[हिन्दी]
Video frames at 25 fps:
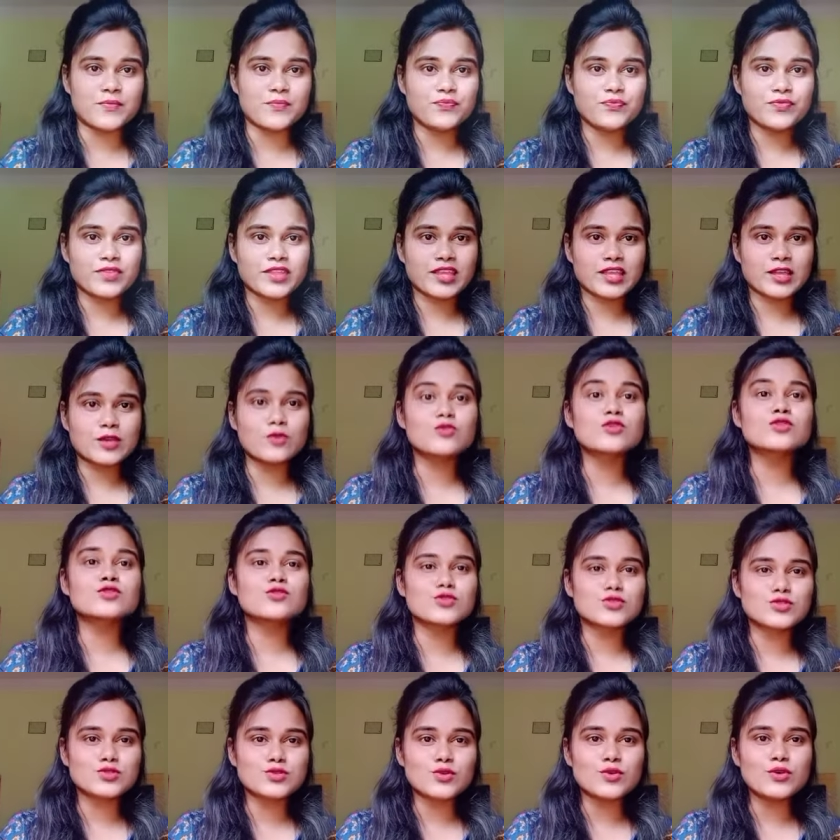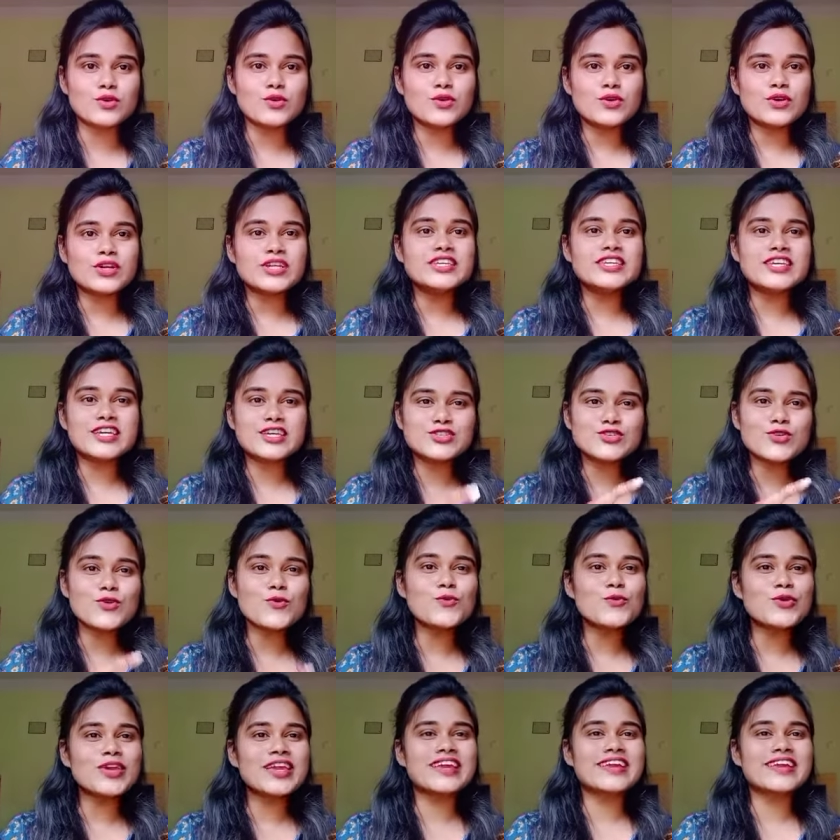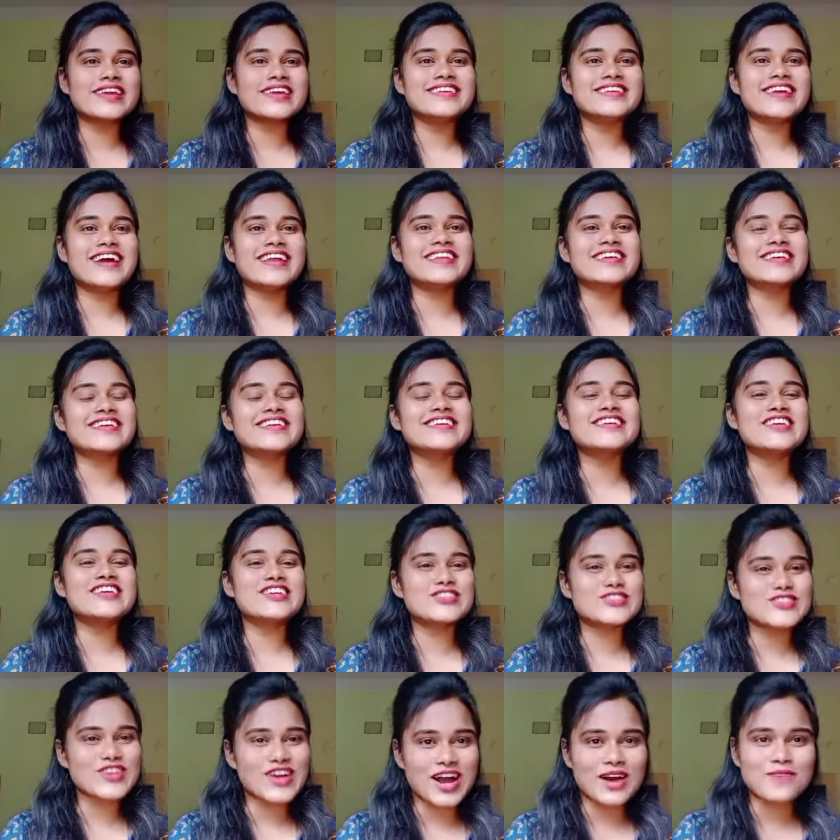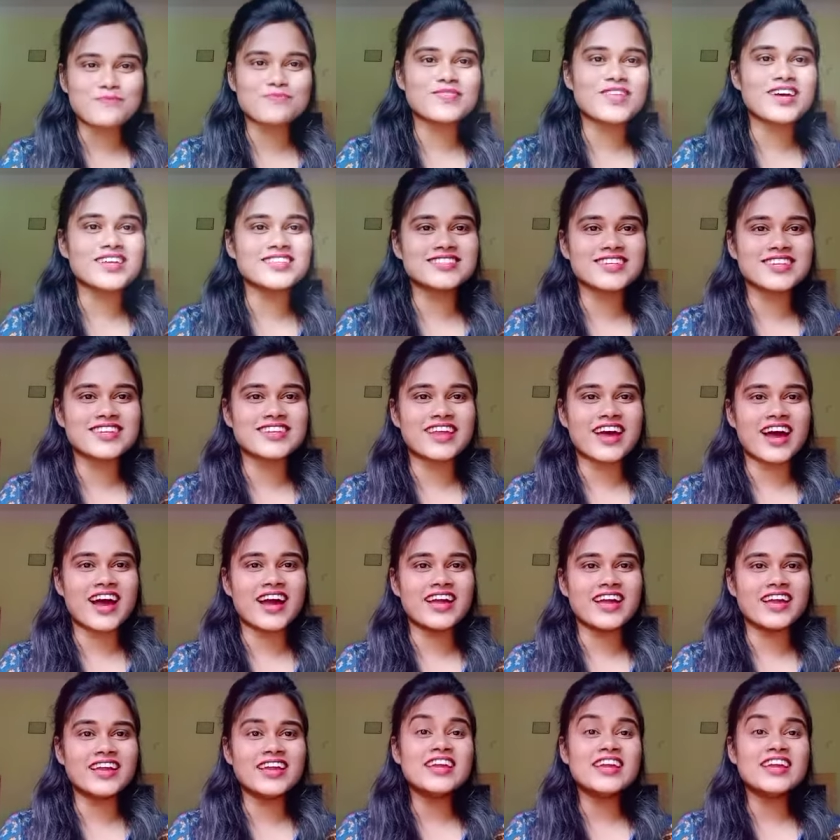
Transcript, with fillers: क्योंकि दोस्तों ये जो वीक यानी कि ये जो हफ्ता चल रहा है